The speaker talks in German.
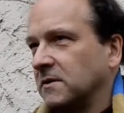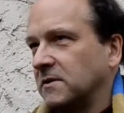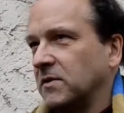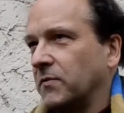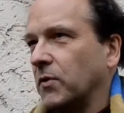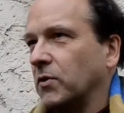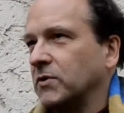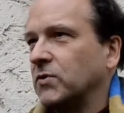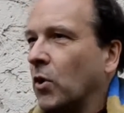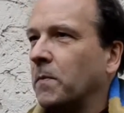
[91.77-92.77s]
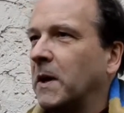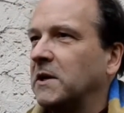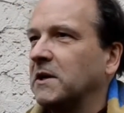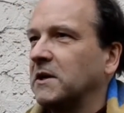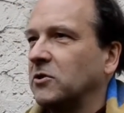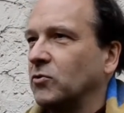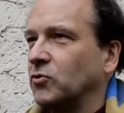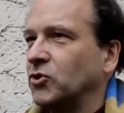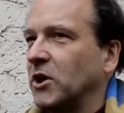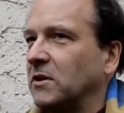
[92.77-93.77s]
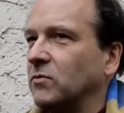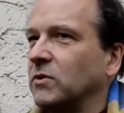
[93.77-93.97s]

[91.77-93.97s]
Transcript: Christopher Ross nochmal in die Region schicken